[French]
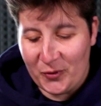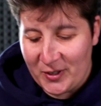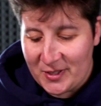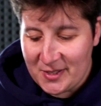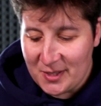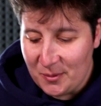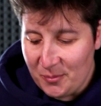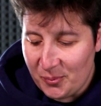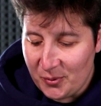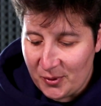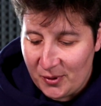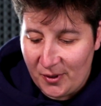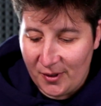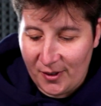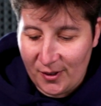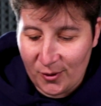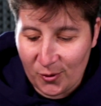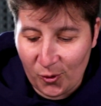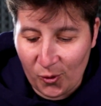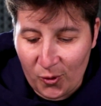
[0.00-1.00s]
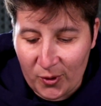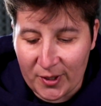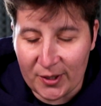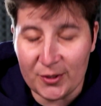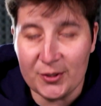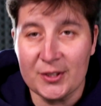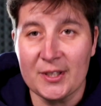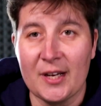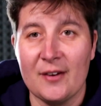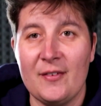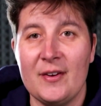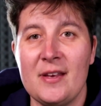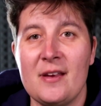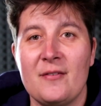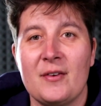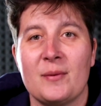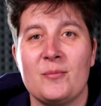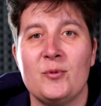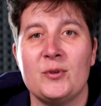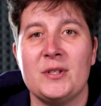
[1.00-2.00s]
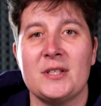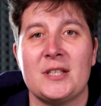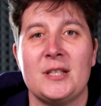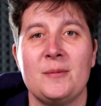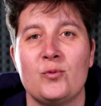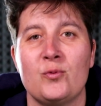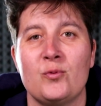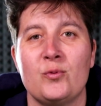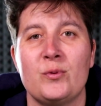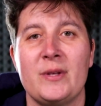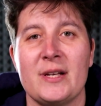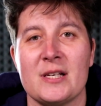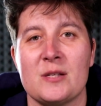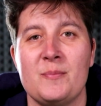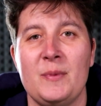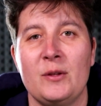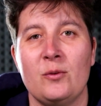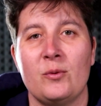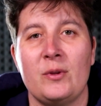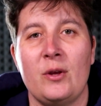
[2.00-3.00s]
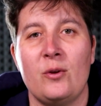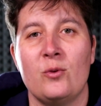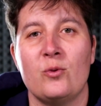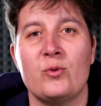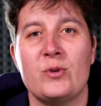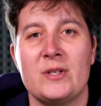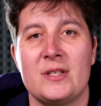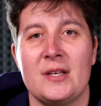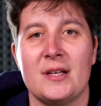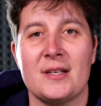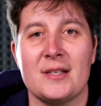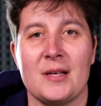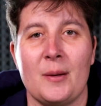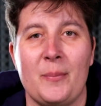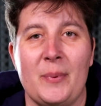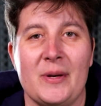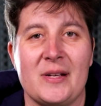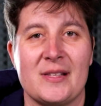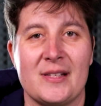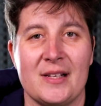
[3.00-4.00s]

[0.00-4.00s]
faire simple, en gros, quand je travaille avec mon équipe, toute la semaine, on a un logiciel qui s'appelle